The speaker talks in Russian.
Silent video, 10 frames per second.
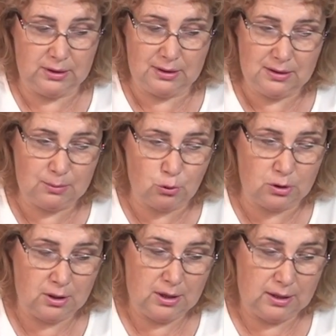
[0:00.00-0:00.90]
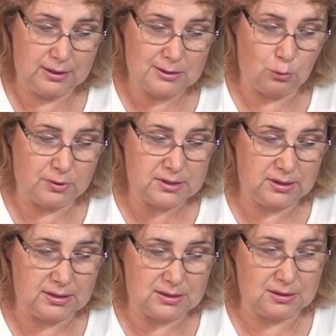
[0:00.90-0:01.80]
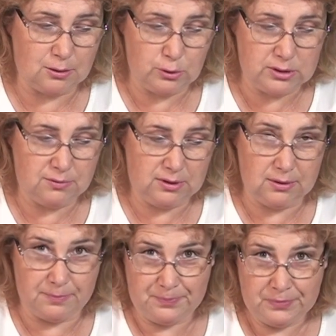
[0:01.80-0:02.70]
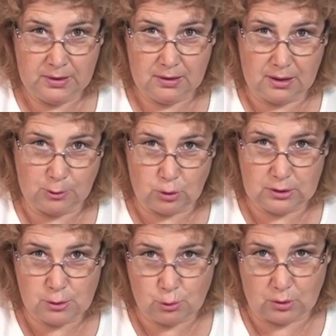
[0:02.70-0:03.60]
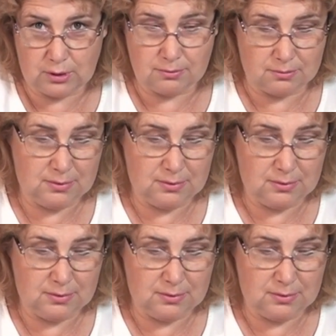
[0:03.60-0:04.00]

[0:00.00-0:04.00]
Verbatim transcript: Или, не дай бог, если у вас есть родственники, которые скоро